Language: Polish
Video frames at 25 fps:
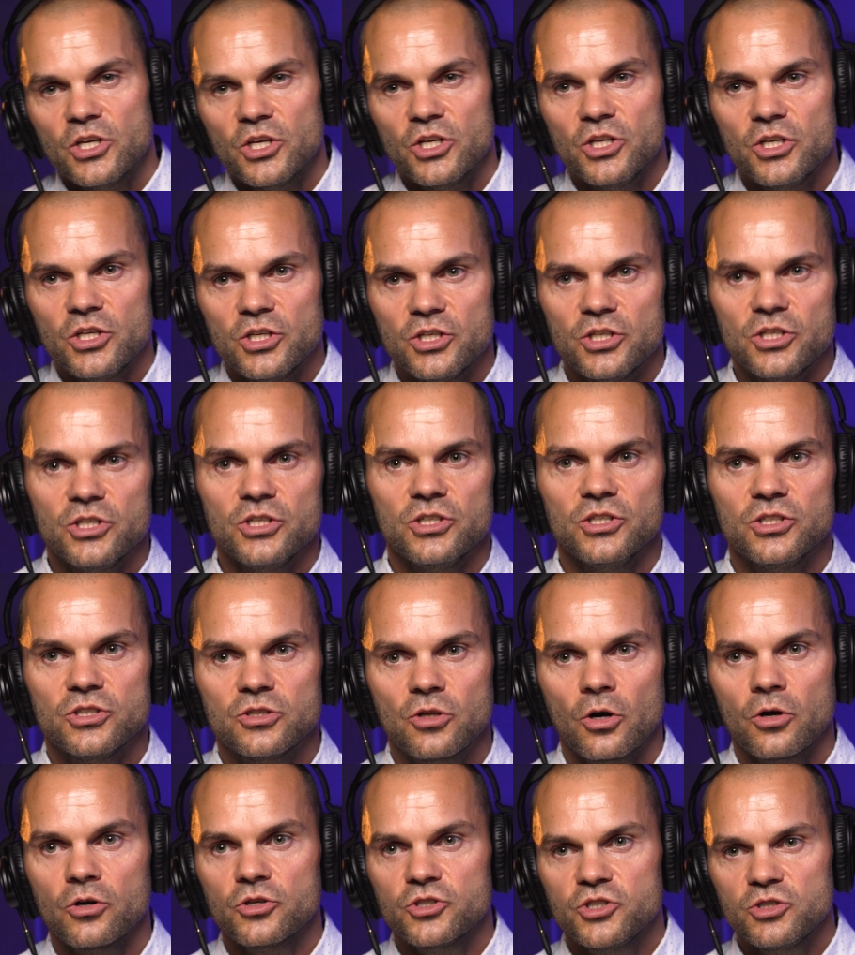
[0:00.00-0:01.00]
I, i, i
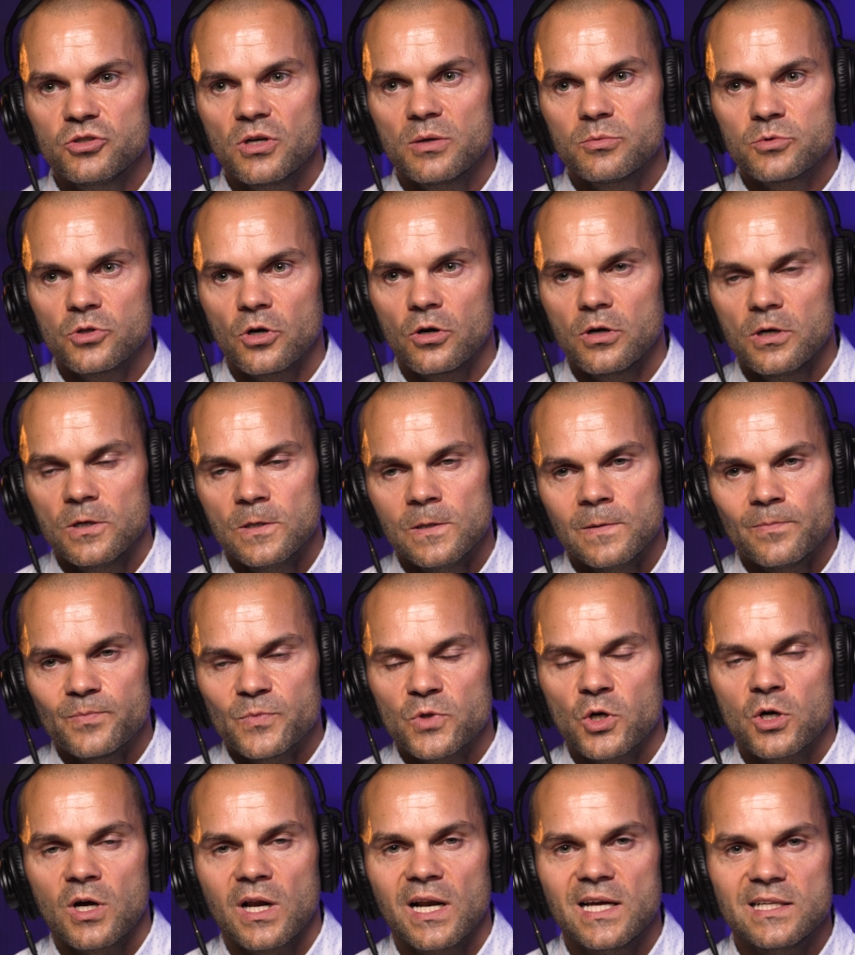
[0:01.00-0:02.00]
dochodziłem do,
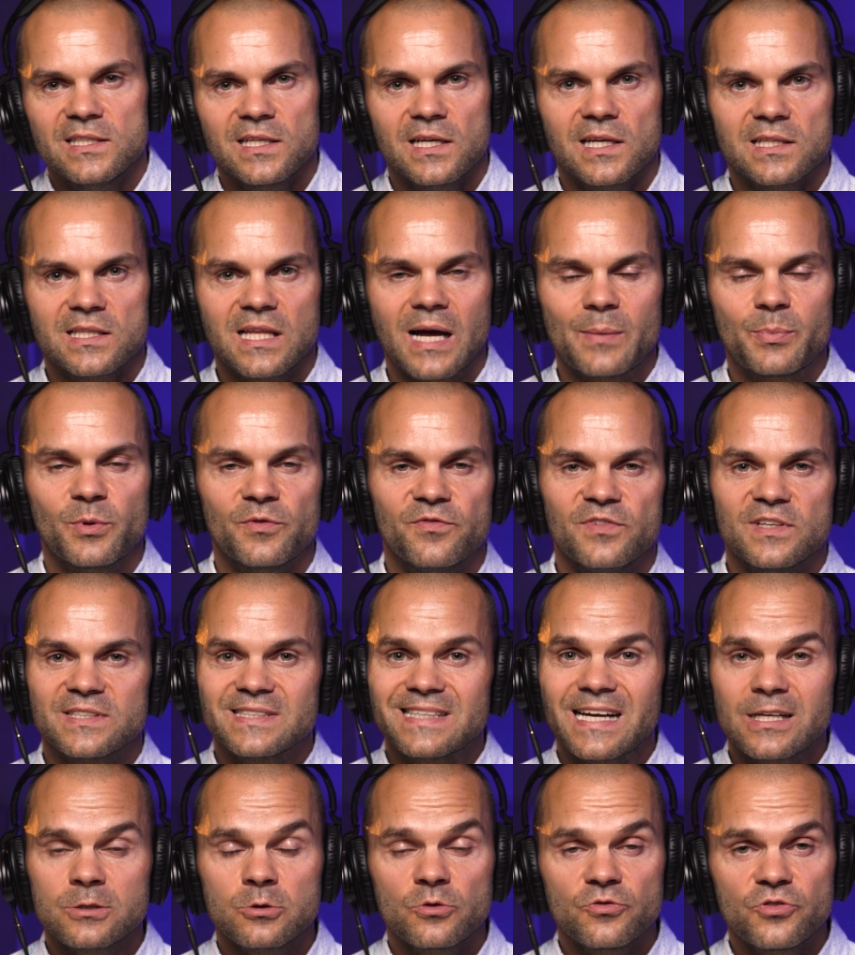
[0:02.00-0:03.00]
do kolejnych etapów. Więc
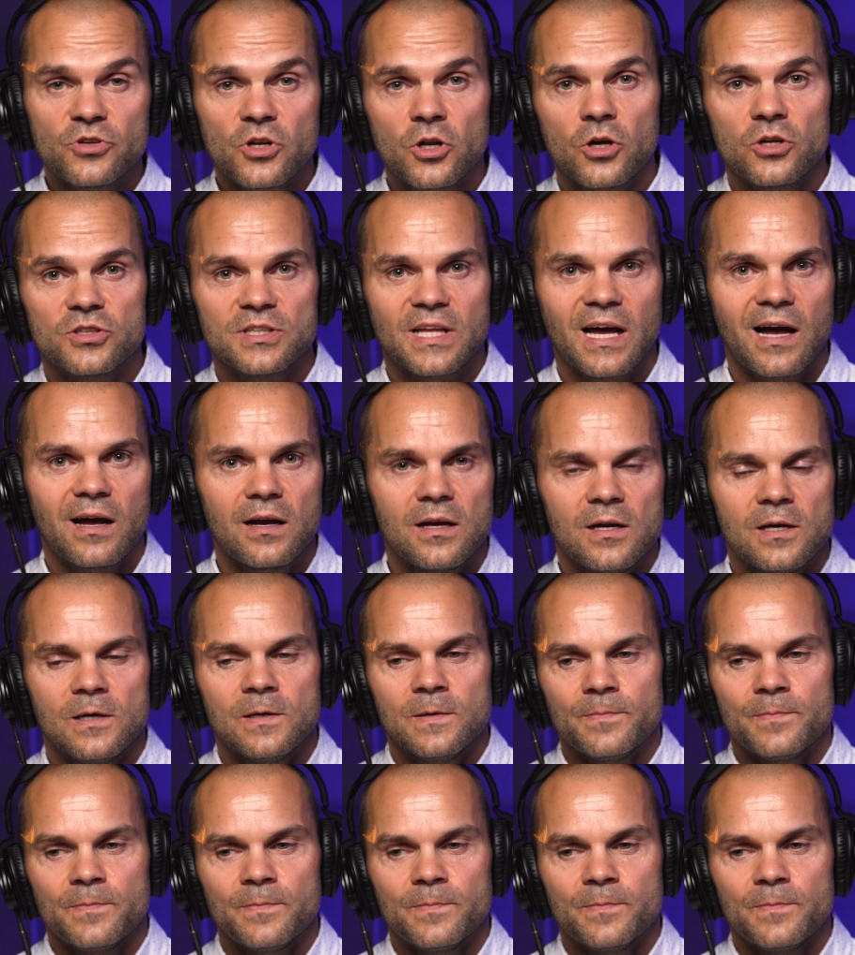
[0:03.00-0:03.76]
tak to wygląda.